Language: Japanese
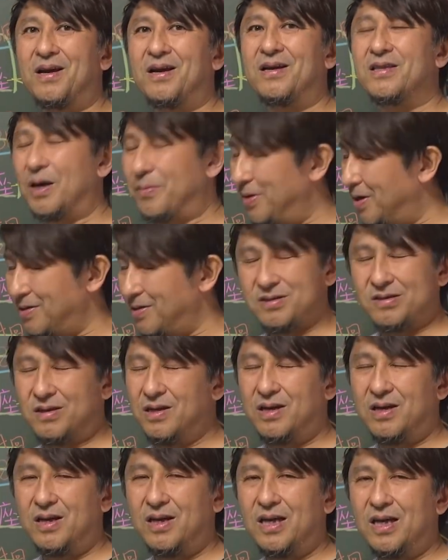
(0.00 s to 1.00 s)
ダメなんです。
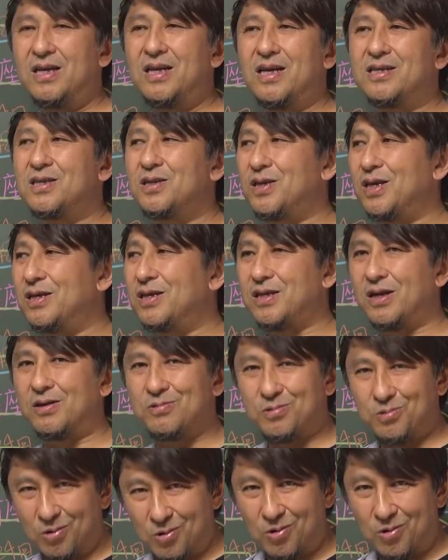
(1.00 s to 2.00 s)
入れすぎちゃ
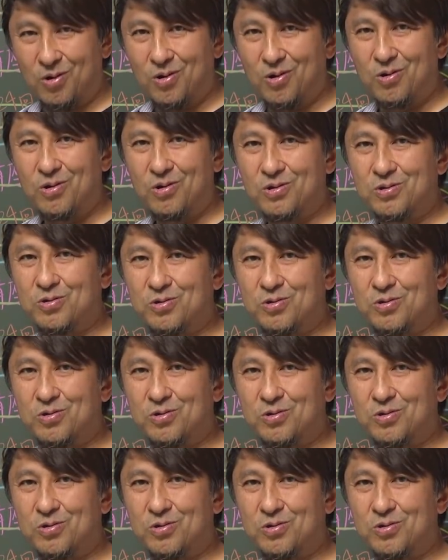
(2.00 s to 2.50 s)
うと、